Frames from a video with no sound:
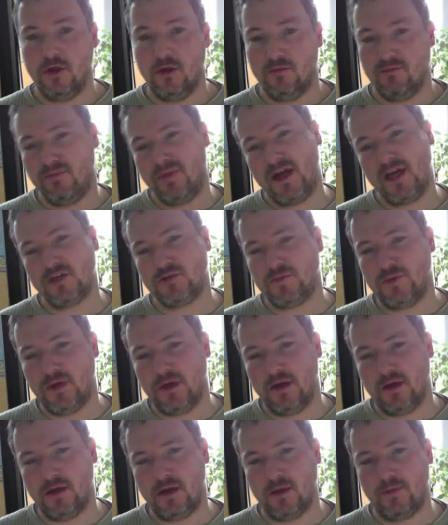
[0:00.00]

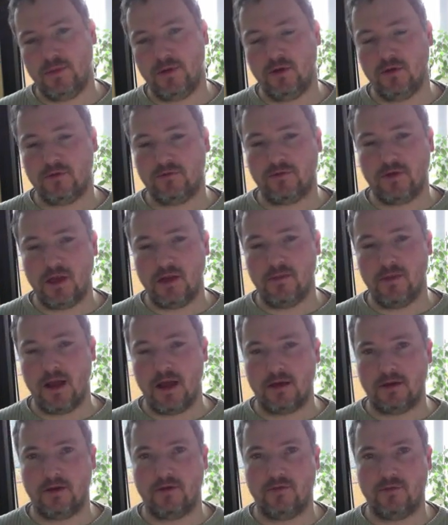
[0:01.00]
Beispiel, ihr benutzt
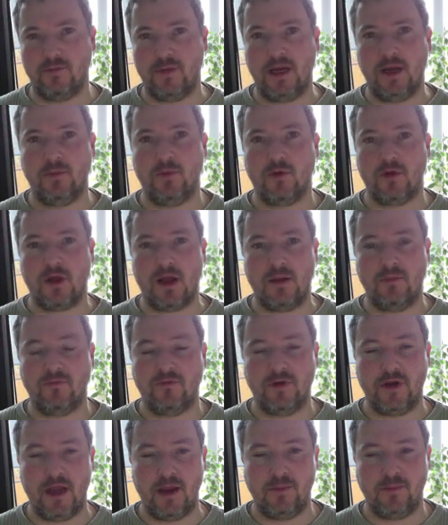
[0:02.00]
immer das Mail-Programm
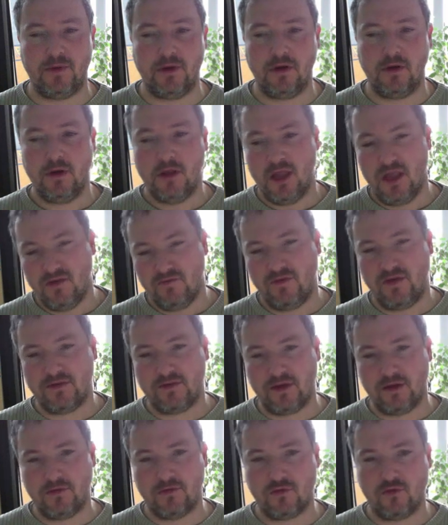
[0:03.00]
von Apple. Wäre
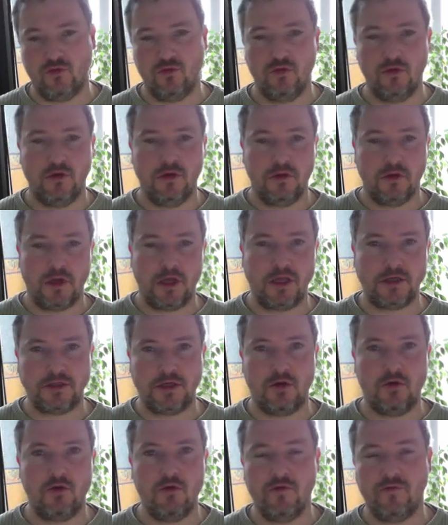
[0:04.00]
es also cool,
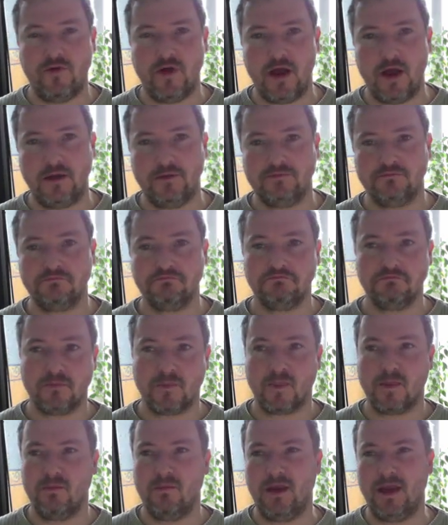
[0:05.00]
Rechner hochfahren,
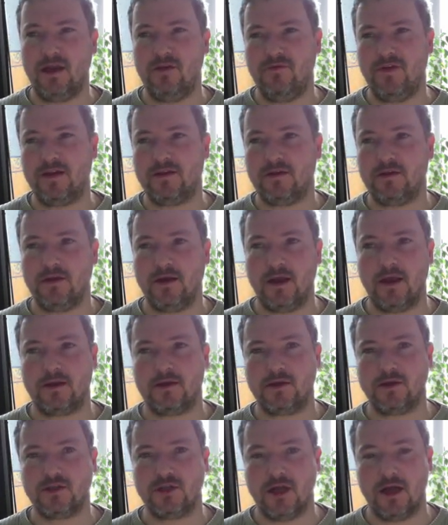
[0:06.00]
Mail wird
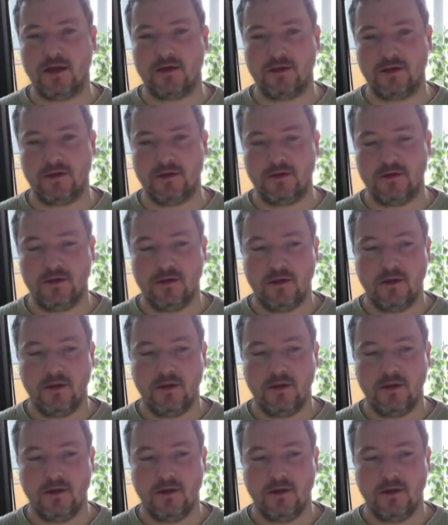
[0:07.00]
direkt gestartet.